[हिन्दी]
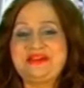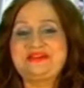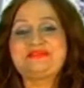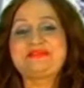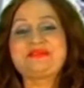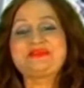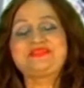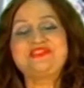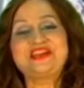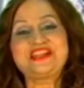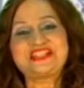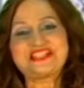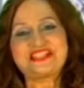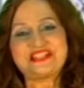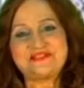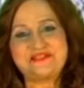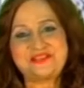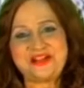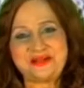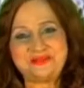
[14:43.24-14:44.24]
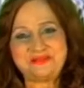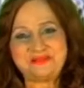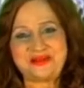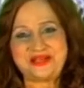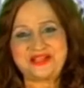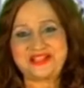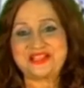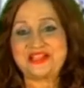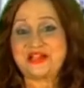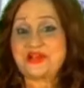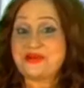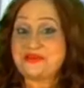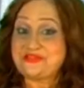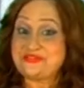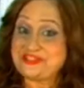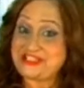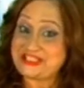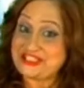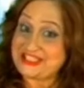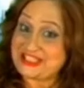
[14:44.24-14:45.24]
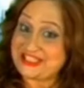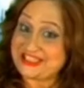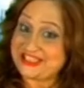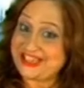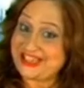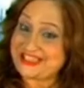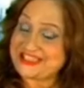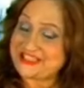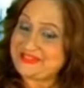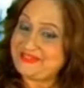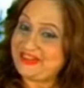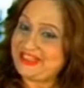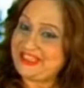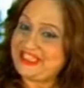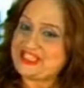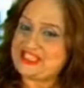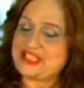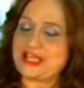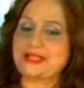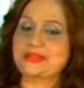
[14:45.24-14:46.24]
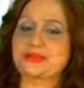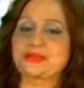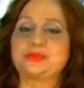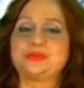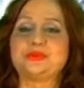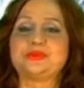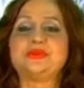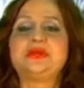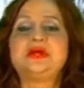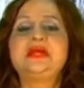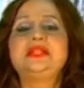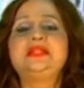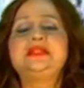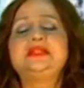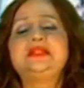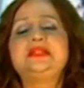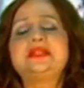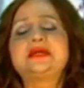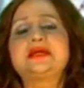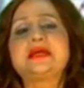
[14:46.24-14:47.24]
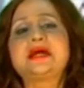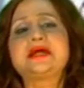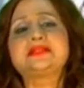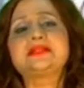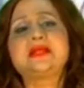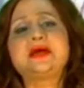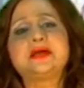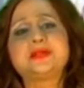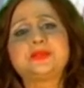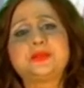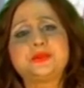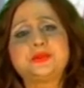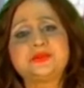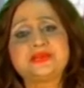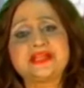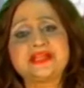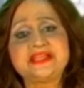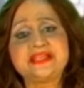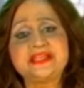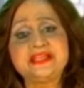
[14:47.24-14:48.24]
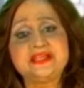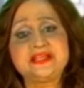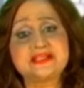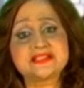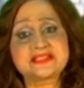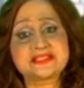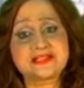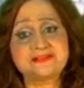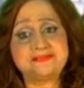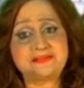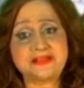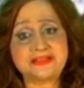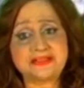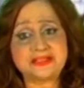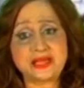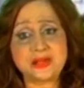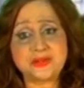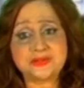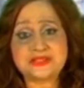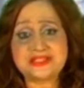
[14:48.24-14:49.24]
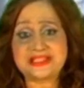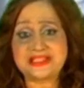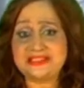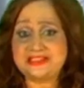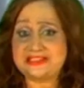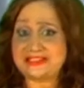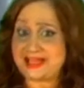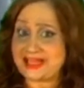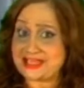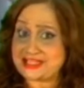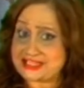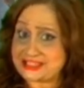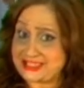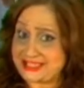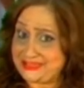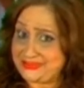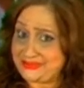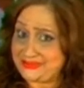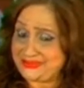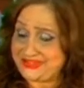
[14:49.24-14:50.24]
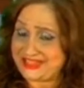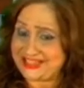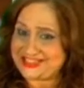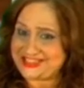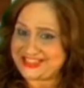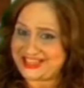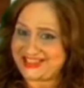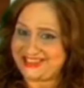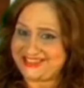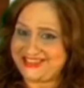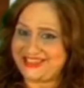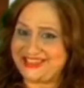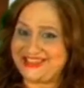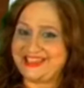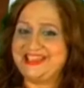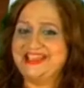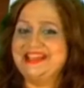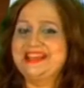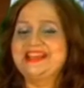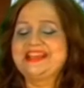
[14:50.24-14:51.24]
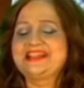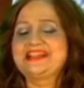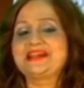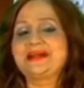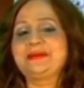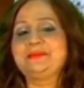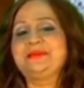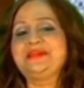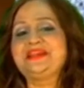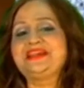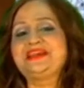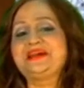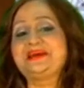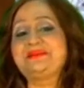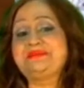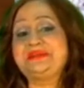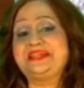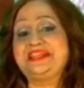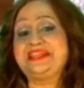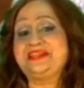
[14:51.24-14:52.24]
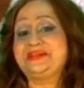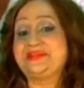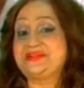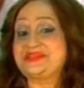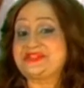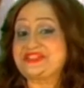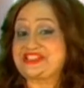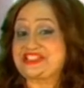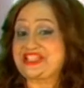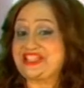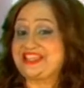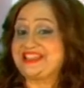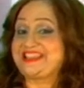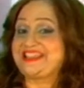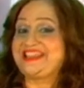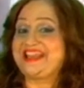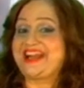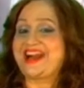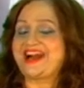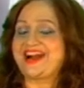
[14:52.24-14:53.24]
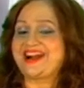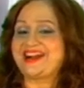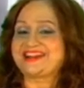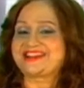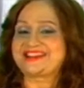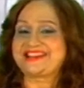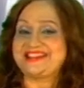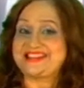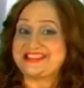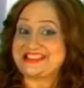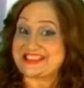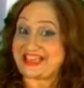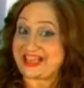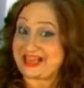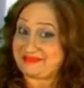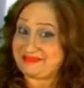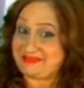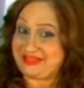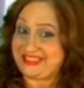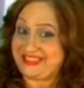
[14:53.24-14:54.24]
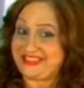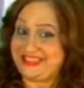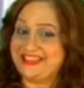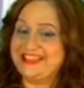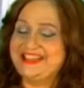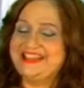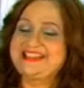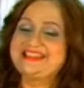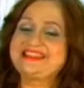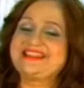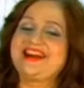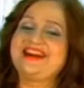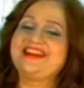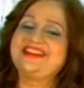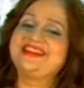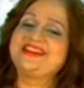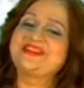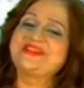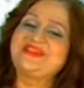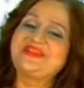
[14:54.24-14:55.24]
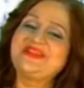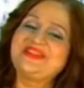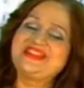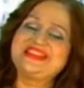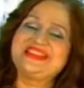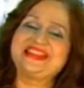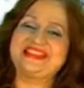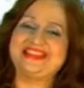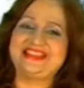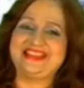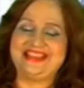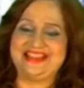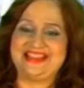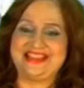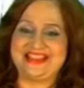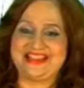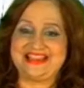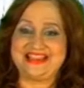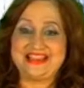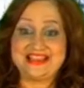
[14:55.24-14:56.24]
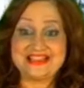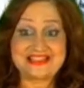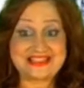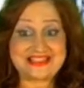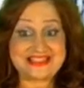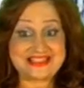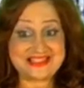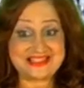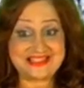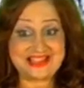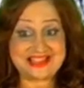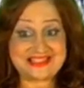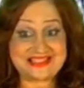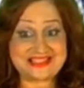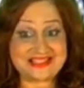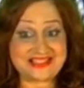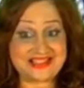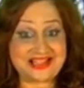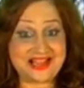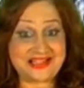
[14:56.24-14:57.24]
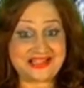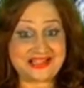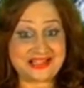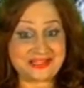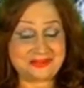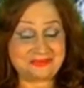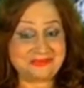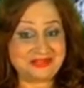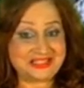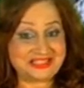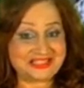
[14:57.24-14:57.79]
प्रोफेशनल फ्रंट पर वृश्चिक राशि वाले जातकों लगातार हो रही असफलताओं से निराश नहीं होना चाहिए कभी कभी गुच्छे की आखिरी चाबी ताला खोल देती है सदा सकारात्मक